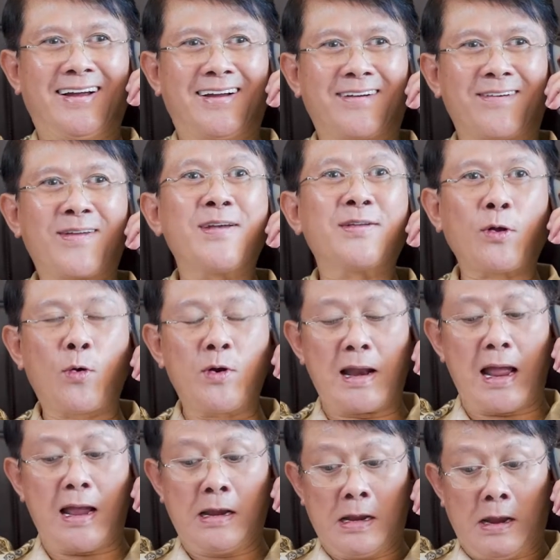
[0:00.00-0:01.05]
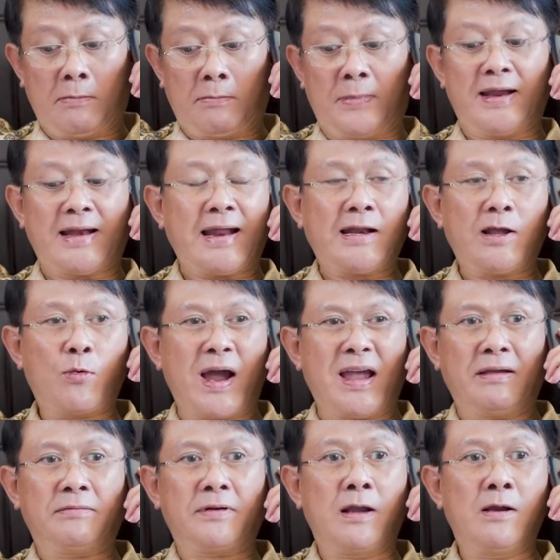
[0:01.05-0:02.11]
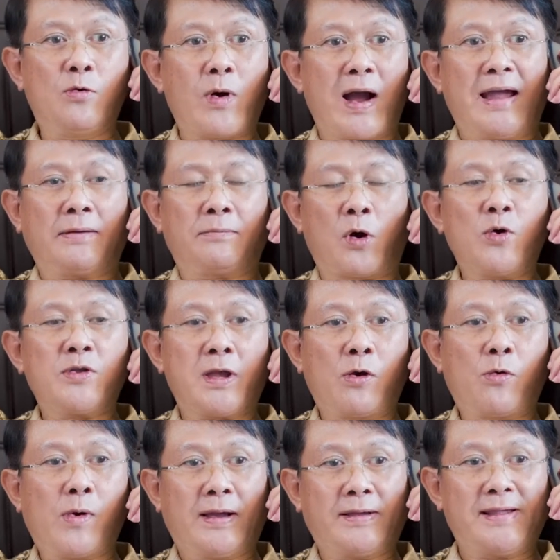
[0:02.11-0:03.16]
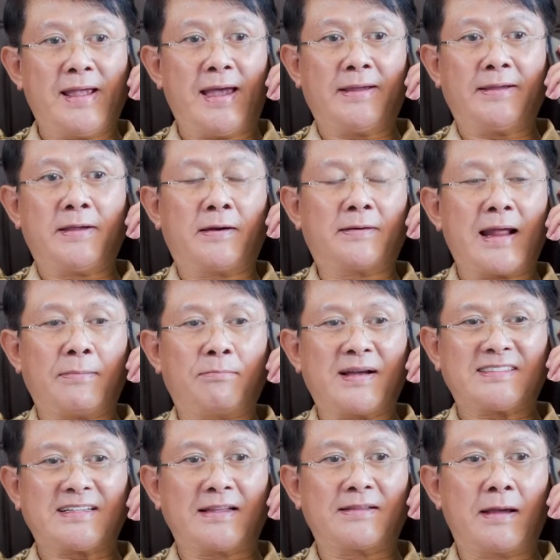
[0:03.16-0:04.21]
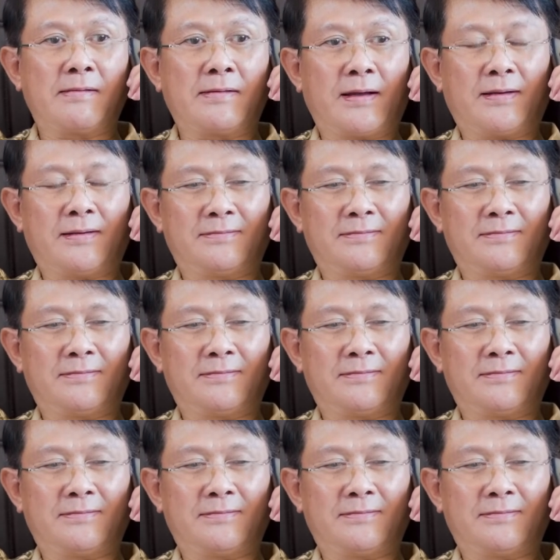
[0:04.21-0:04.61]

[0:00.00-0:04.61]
còn như tôi nè mấy nay đi quay đứng hoài mỗi chân quá về giờ đang massage chân nè